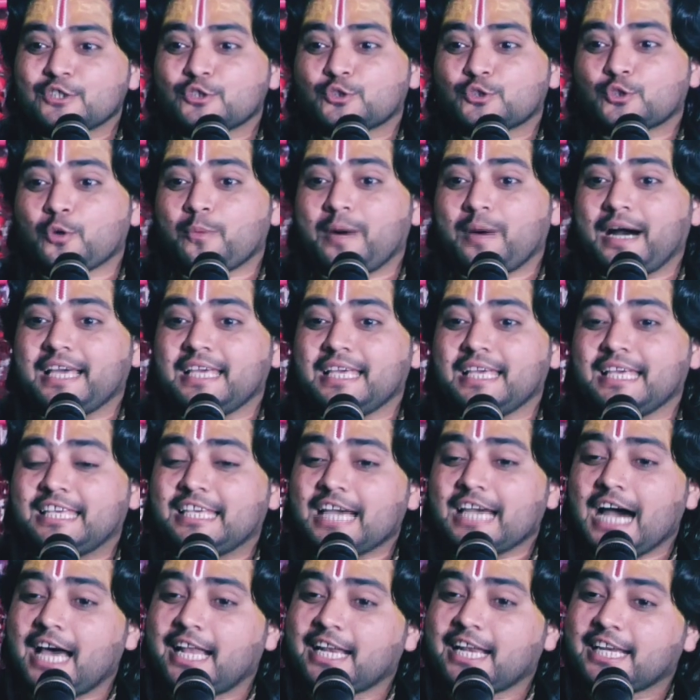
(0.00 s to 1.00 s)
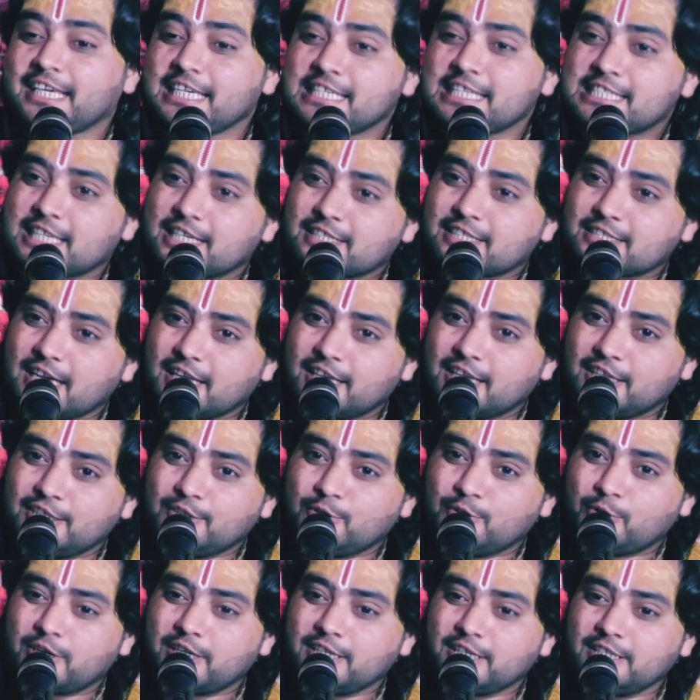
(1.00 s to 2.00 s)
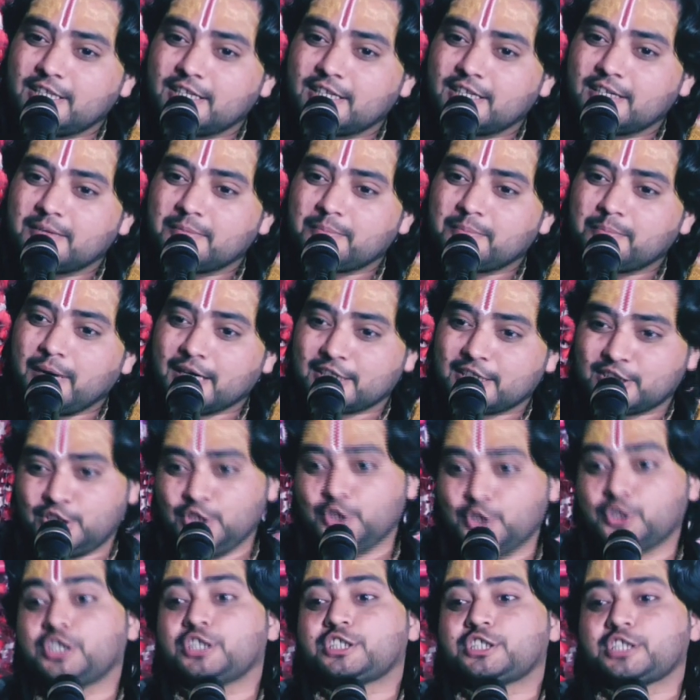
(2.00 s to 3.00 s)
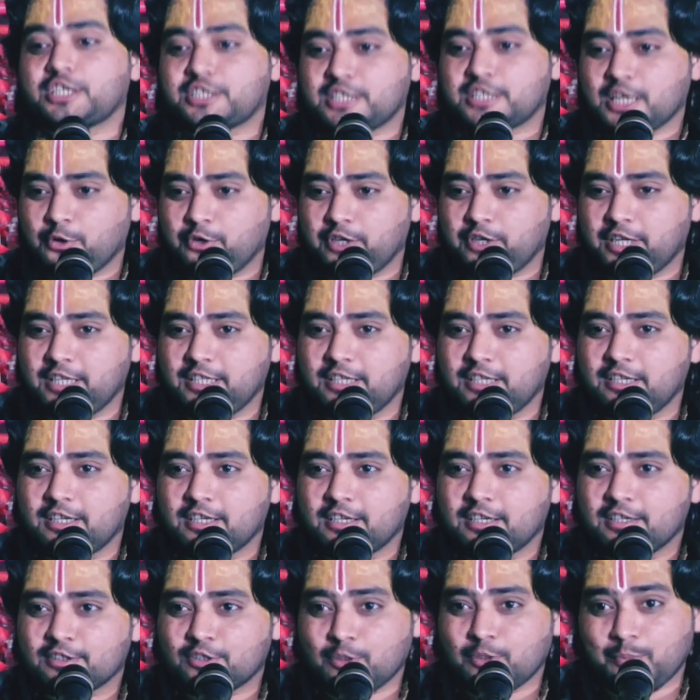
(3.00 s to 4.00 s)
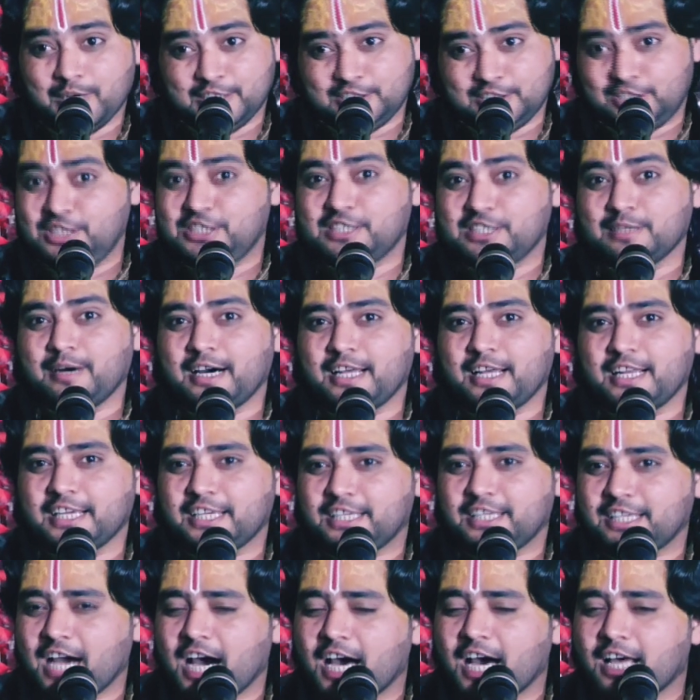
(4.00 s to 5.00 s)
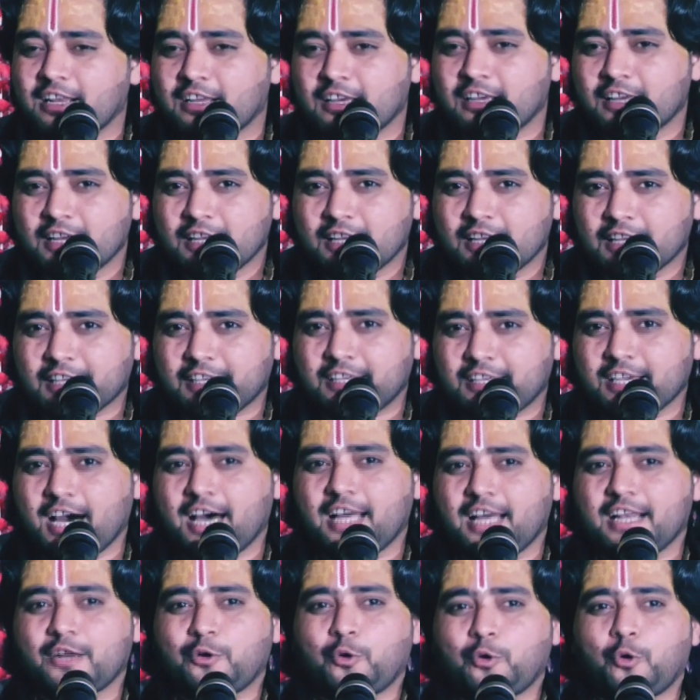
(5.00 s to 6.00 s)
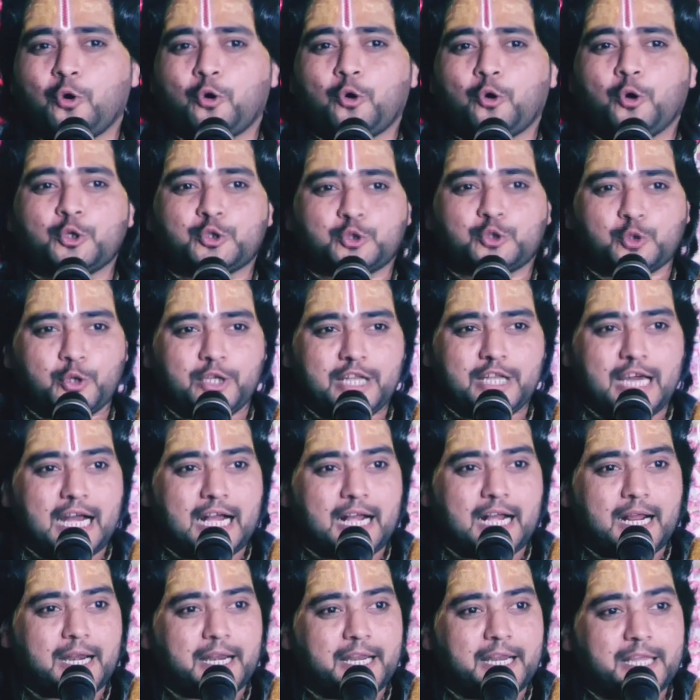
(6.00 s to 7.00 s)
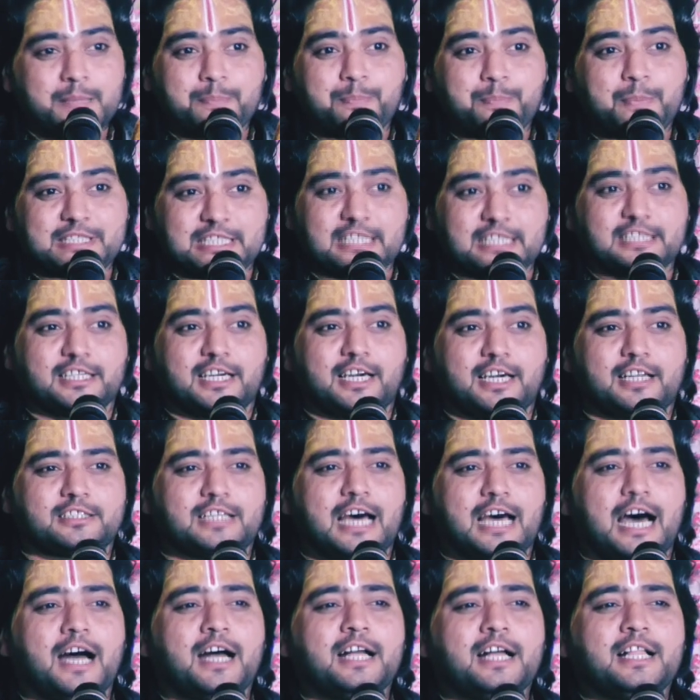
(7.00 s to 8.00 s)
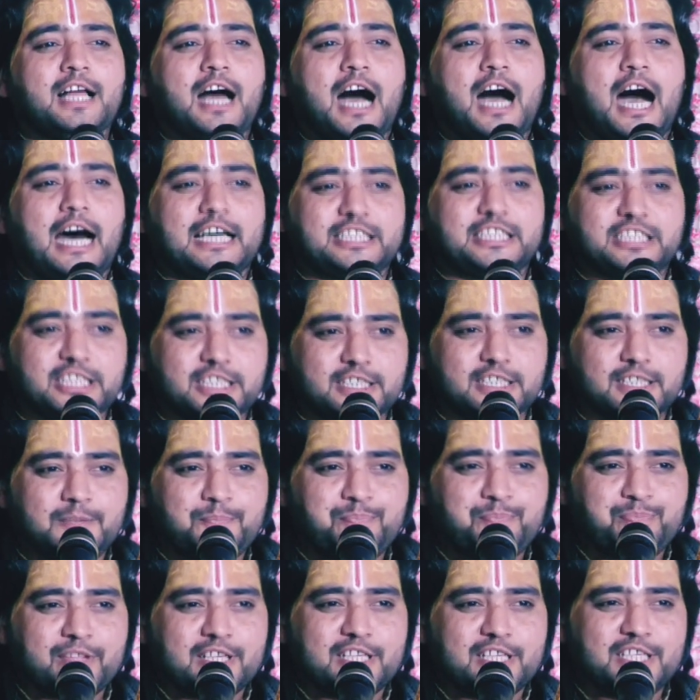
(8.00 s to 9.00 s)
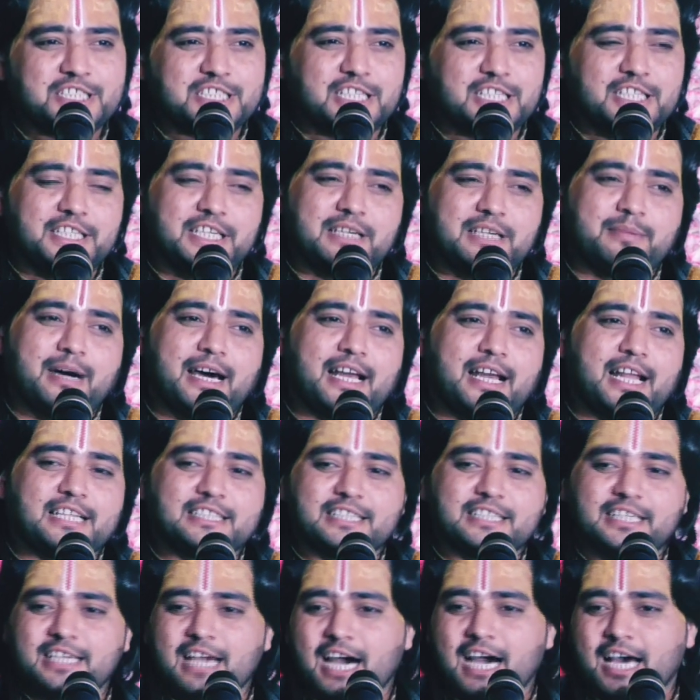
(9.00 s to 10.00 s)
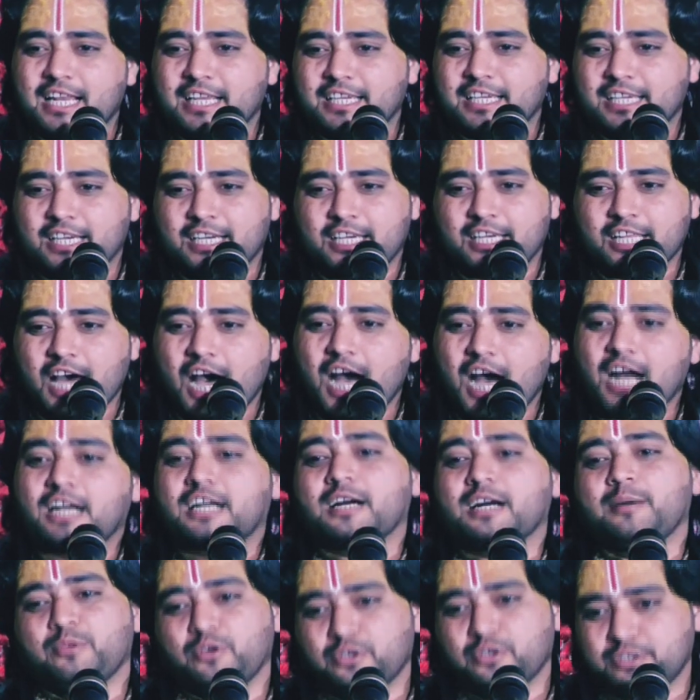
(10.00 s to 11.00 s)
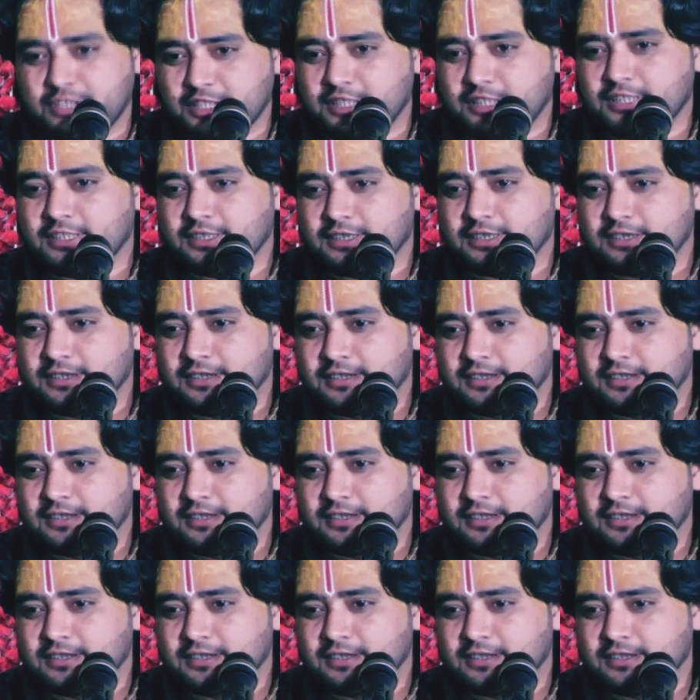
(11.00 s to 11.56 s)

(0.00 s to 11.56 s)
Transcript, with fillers: तो भाई ज्ञान की चर्चा नहीं हो रही है भक्ति की चर्चा हो रही है तो भक्ति जबान है ज्ञान ज्ञान को कोई सुनना नहीं पसंद करता अधिक इसलिए महाराज ज्ञान के ग्राहक कम होते हैं